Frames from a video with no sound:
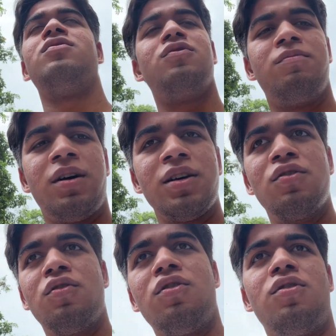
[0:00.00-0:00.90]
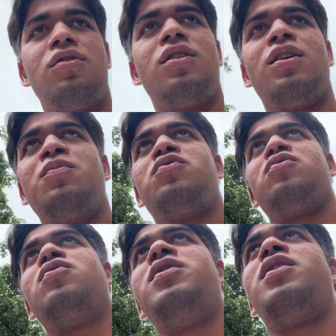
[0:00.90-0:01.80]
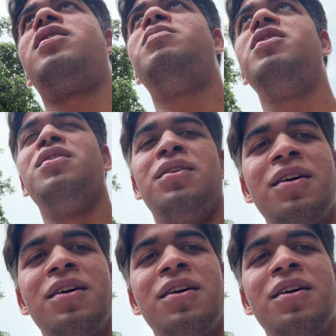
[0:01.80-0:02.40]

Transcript: ओ माय गॉड आई एम सो इन ट्रबल